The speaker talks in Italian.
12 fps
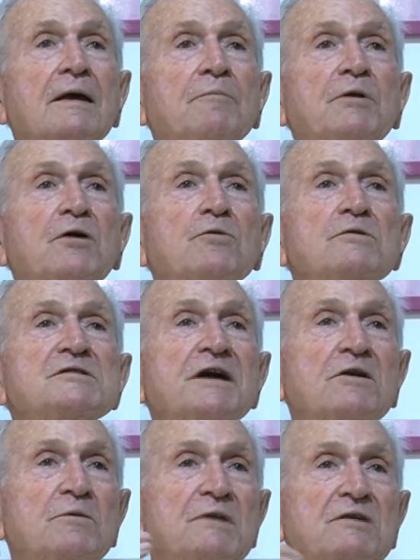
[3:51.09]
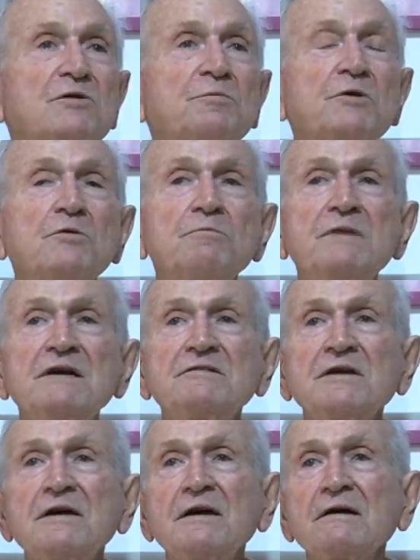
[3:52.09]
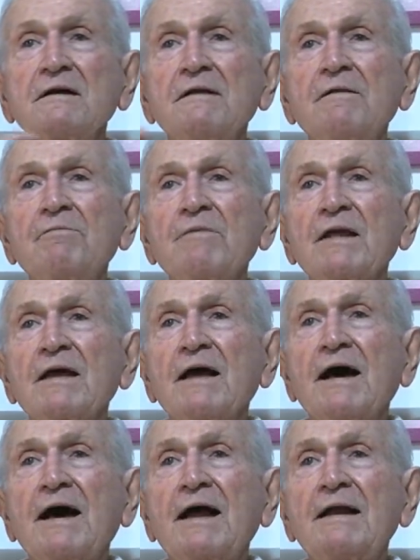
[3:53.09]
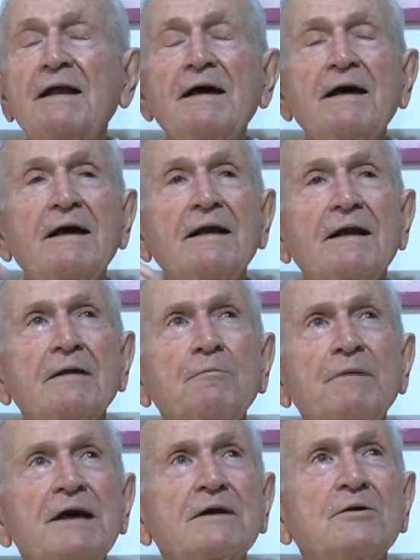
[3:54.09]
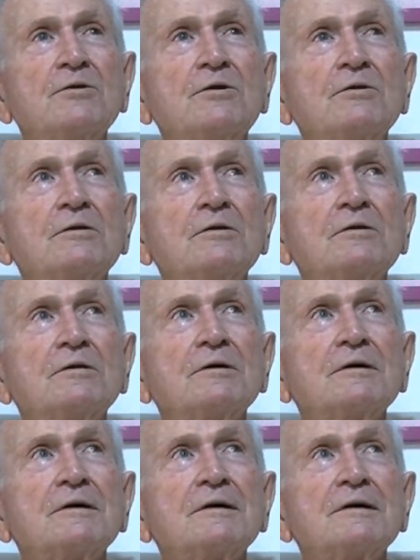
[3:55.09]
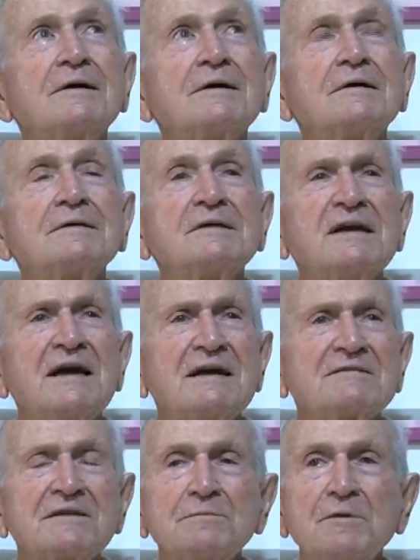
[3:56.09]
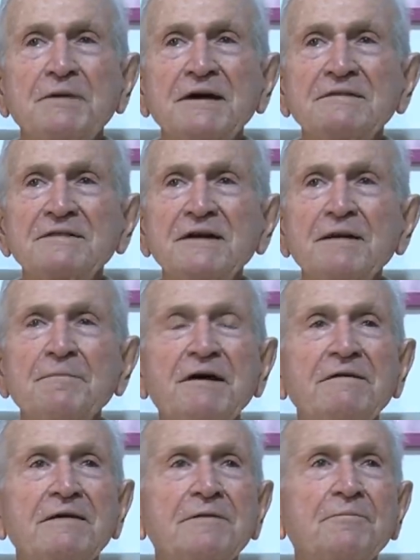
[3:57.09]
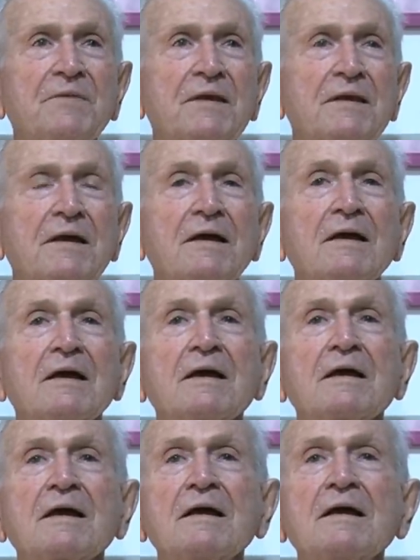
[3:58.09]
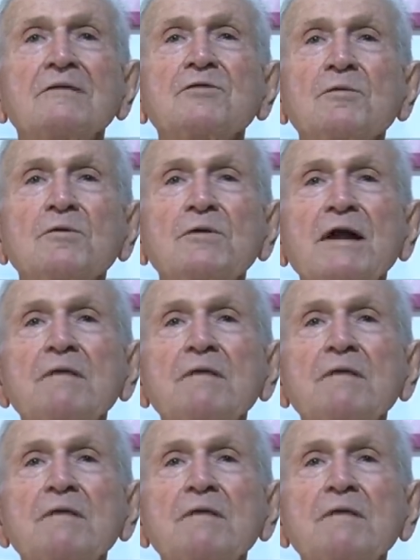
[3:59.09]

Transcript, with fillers: Per cui ci hanno messo per un mese all'albergo Trieste, mi pare si chiamava. E, insomma, un